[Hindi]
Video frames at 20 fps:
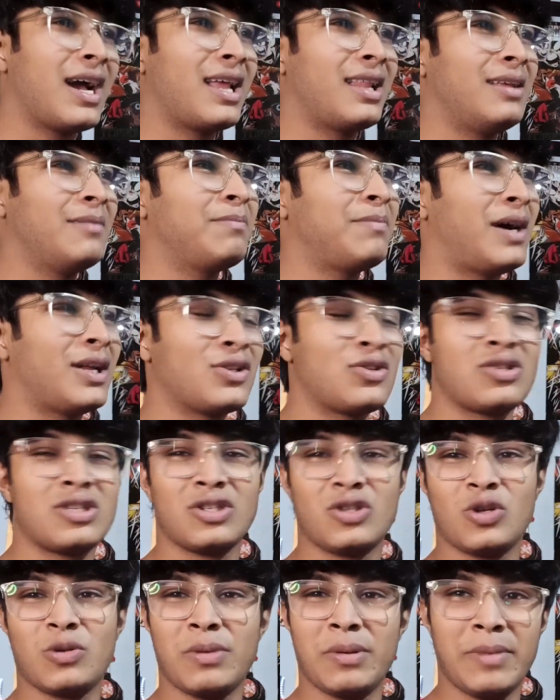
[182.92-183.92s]
आई थिंक पाँच सौ
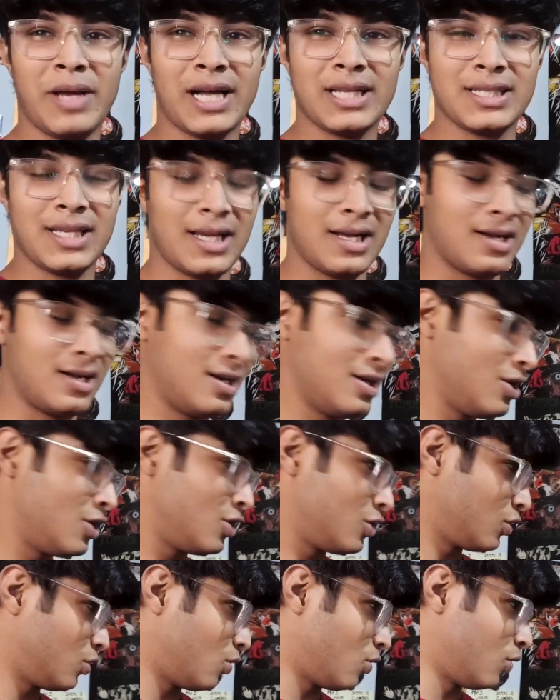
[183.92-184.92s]
छः सौ रुपये में आ जाएगा
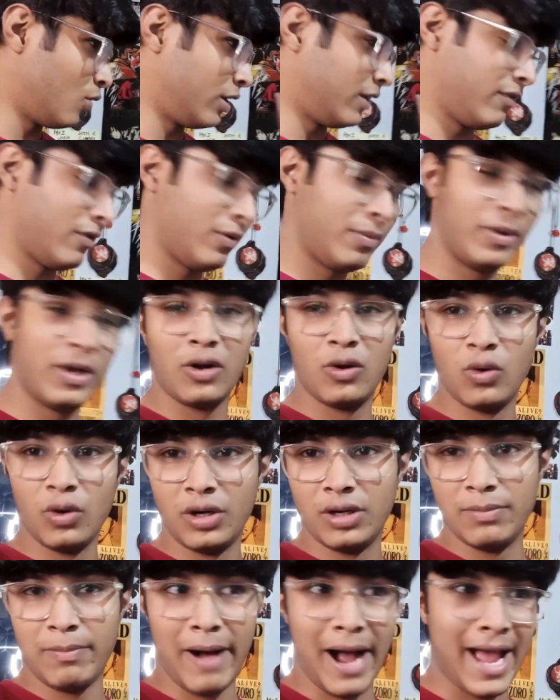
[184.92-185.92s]
तो इट विल बी अ
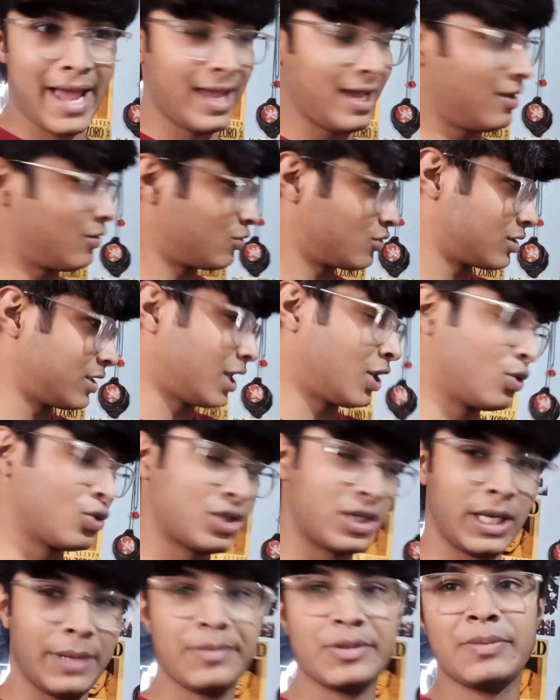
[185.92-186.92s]
गुड बाय एंड उसके बाद
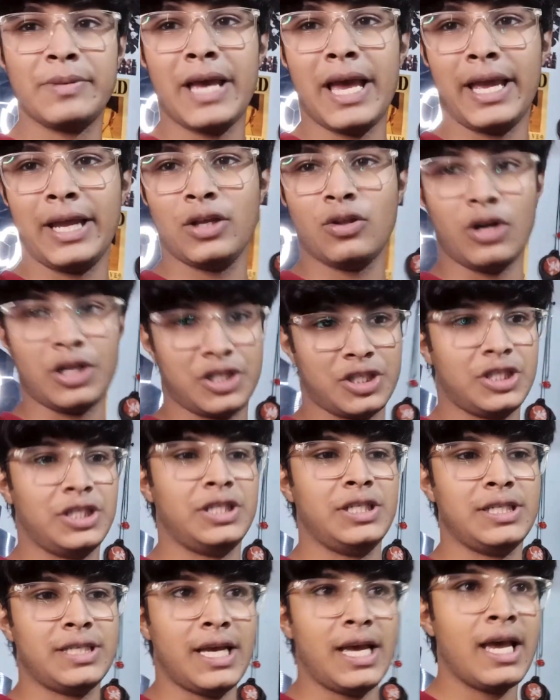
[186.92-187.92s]
कुछ क्लिप्स भी आएंगी तो अच्छी
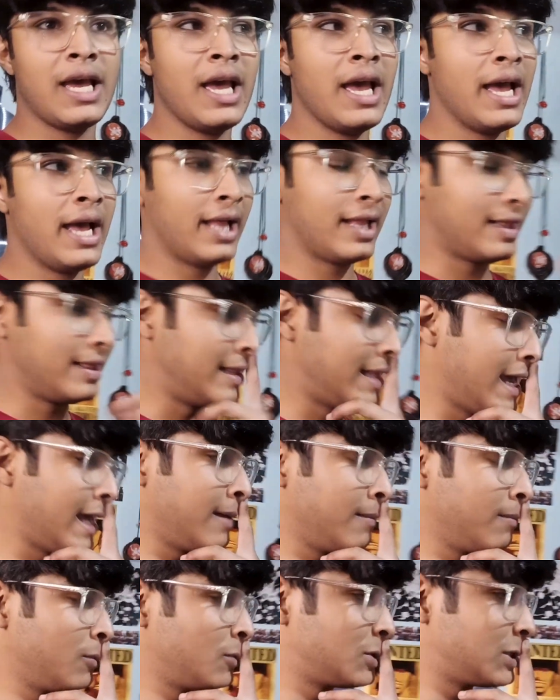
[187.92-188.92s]
चीज़ है
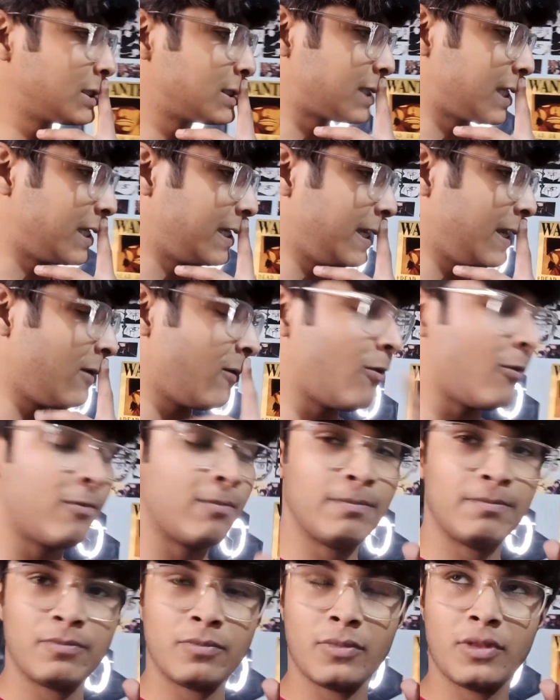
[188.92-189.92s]
देन मुझे चाहिए वो
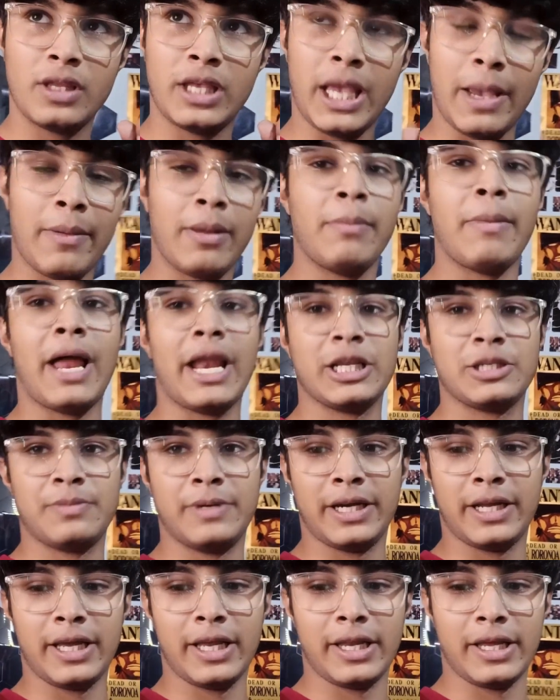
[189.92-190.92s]
केबल
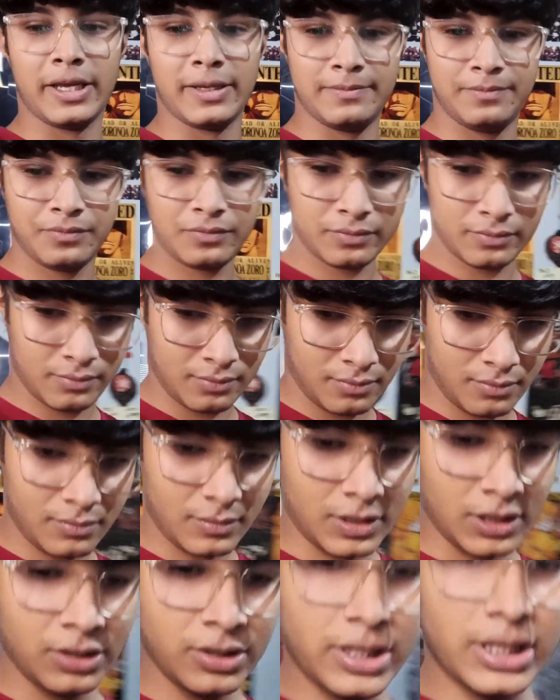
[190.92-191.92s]
मैनेजमेंट के लिए
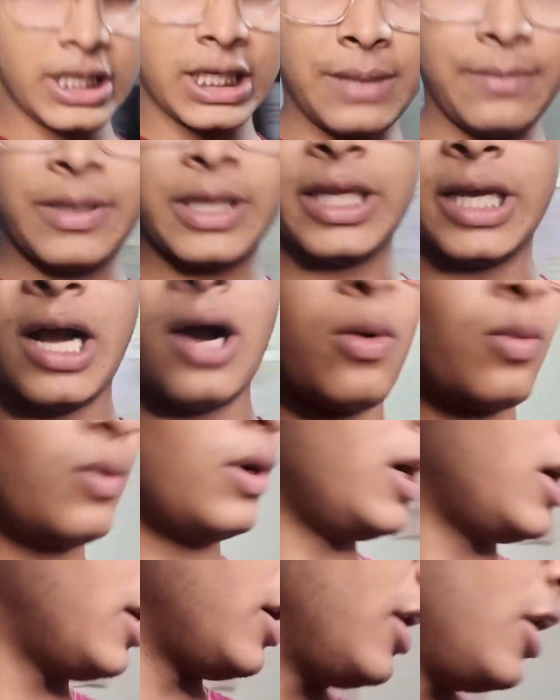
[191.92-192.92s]
जैसे कि मैं दिखाऊँ ना